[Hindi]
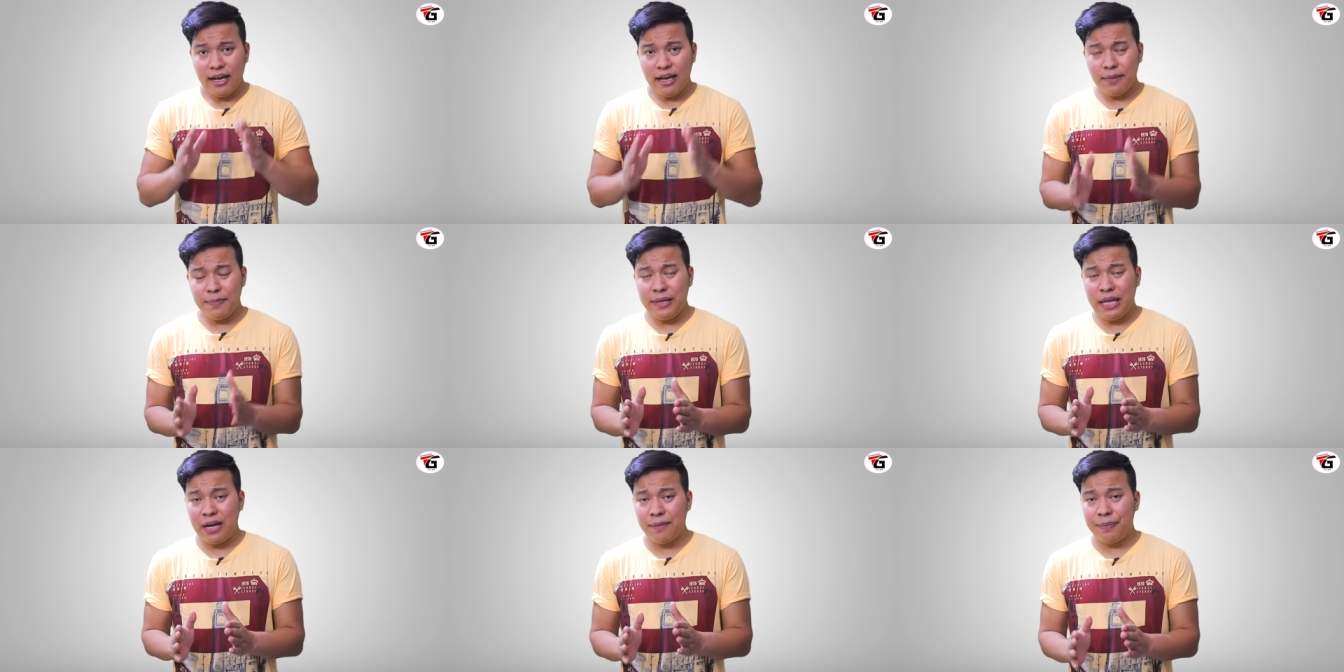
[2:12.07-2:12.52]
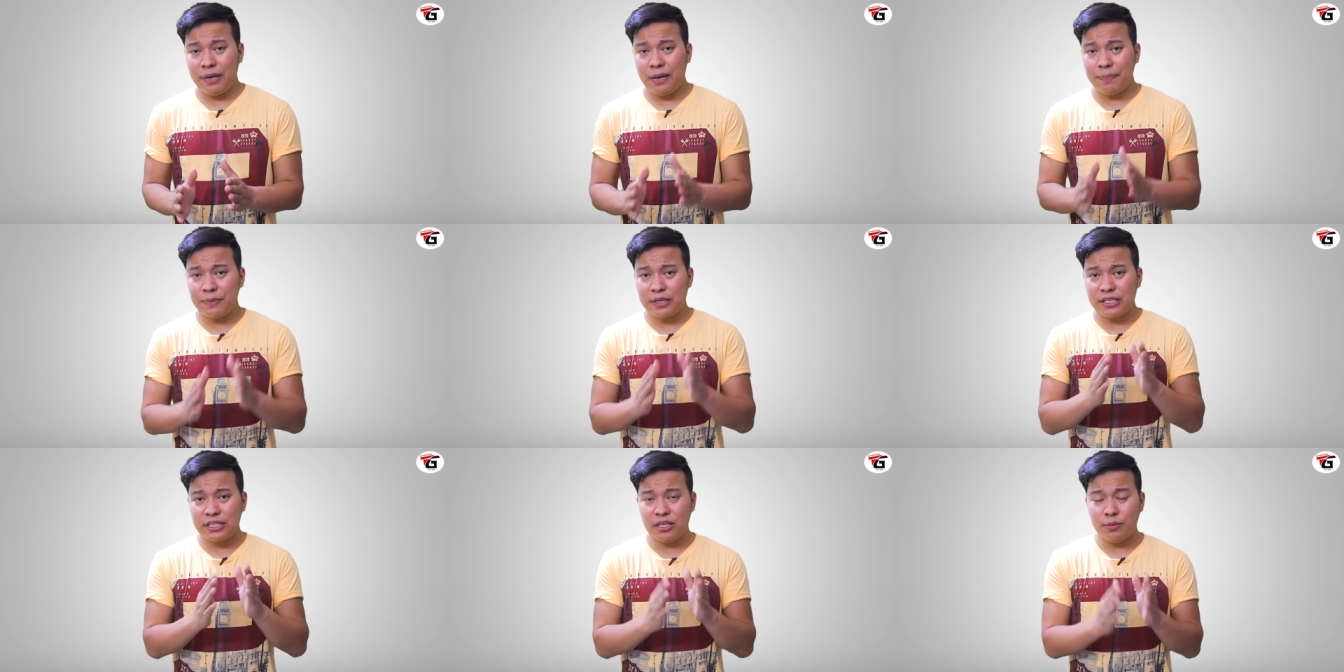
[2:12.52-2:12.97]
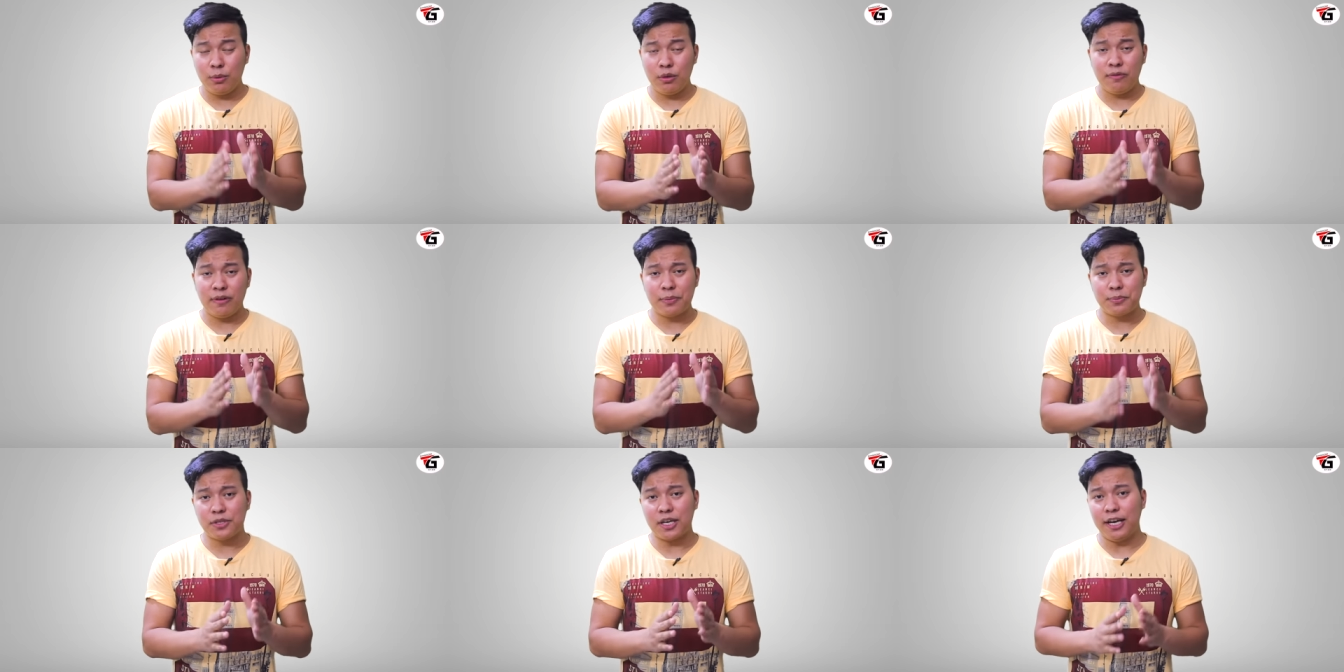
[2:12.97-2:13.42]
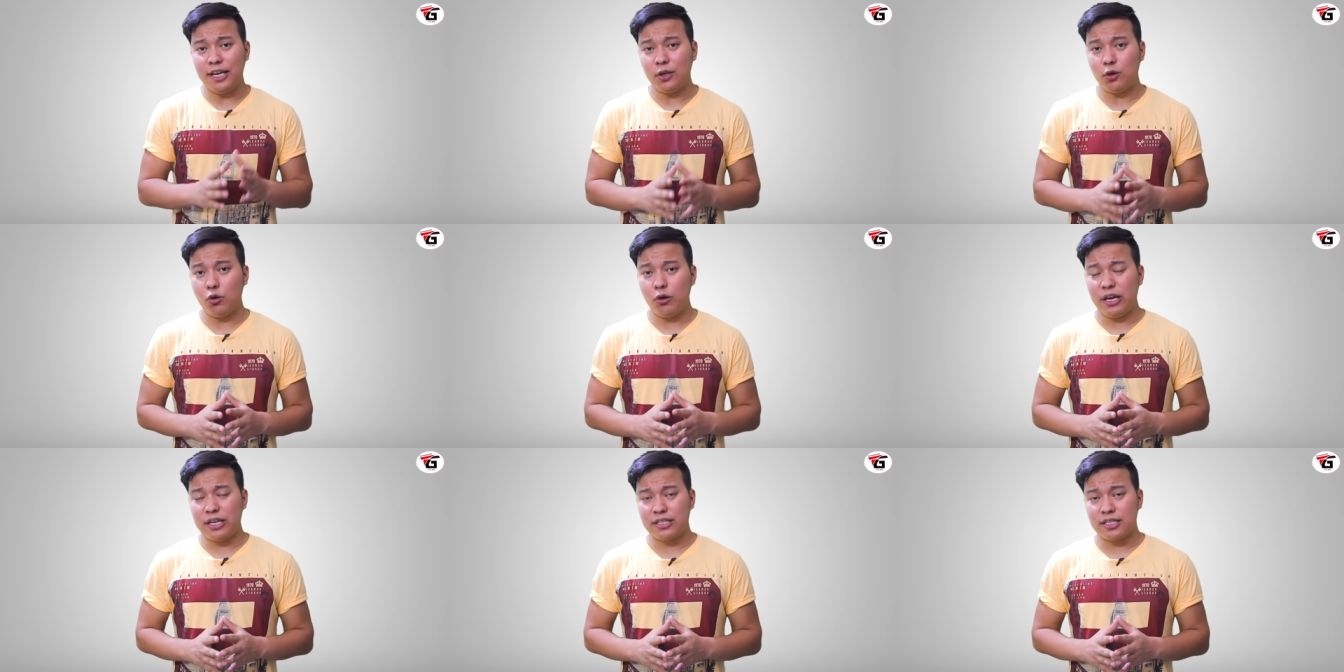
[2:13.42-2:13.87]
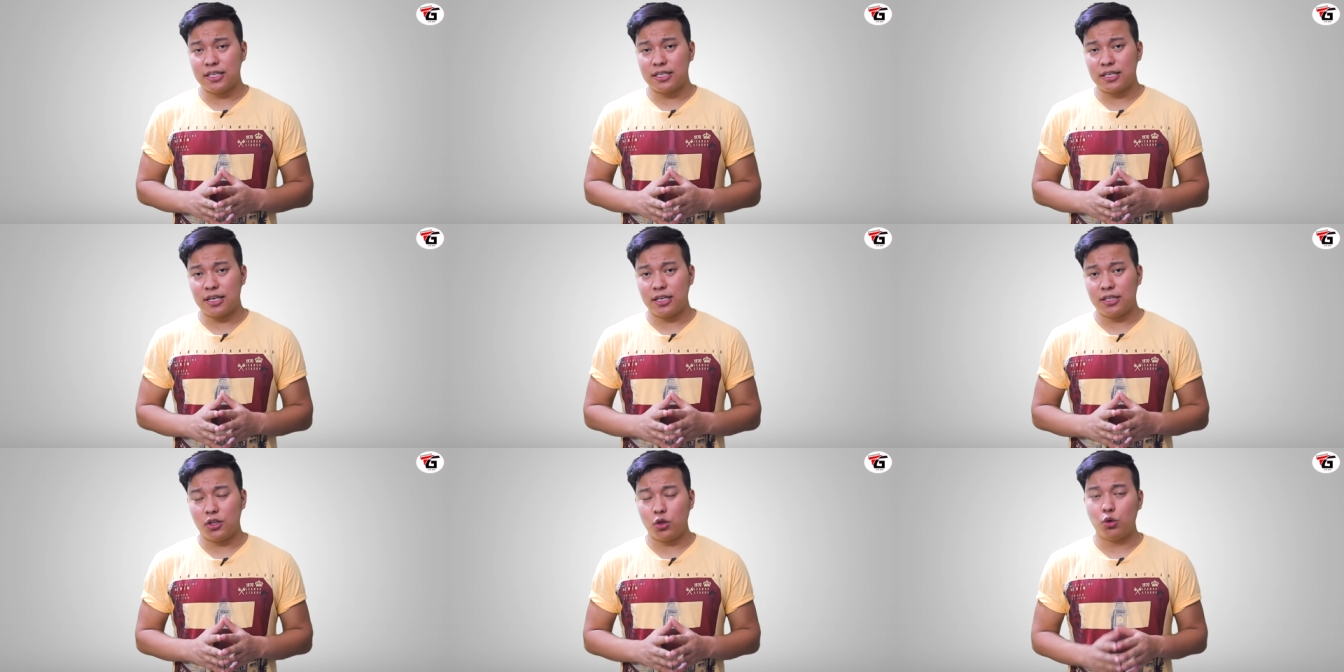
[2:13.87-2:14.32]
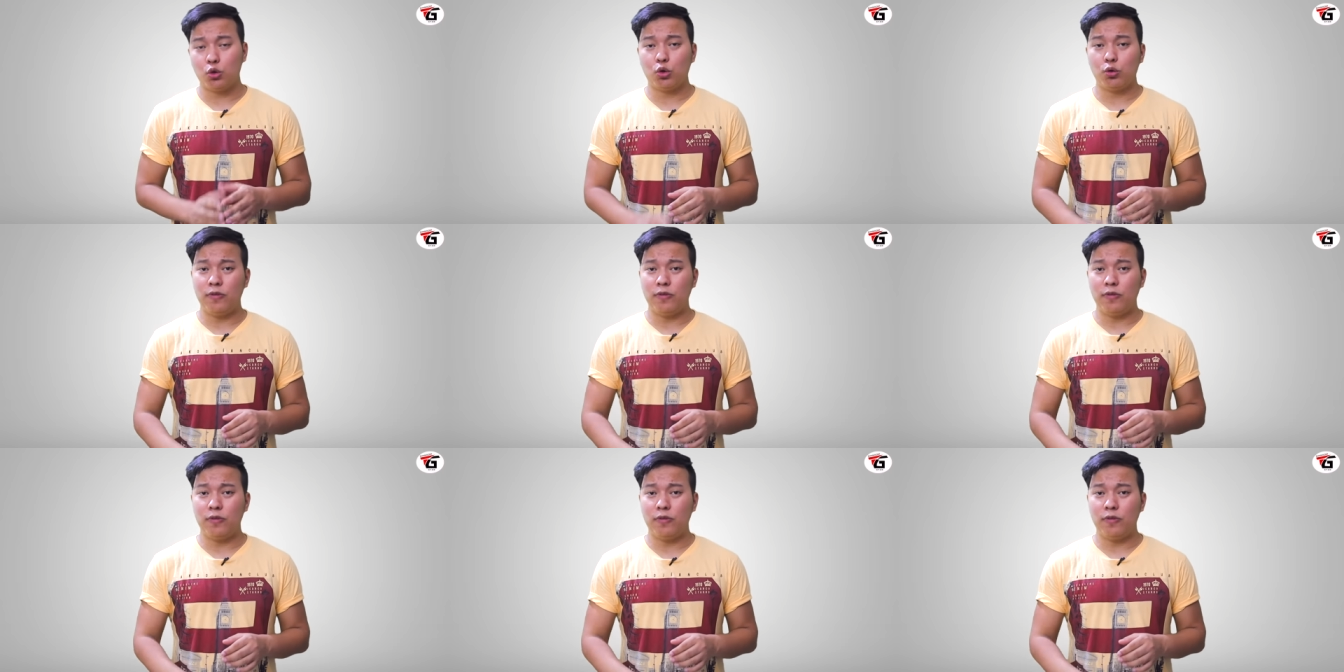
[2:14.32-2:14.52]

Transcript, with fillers: अब यहाँ पर आप किसी भी वेबसाइट को एक्सेस करते हो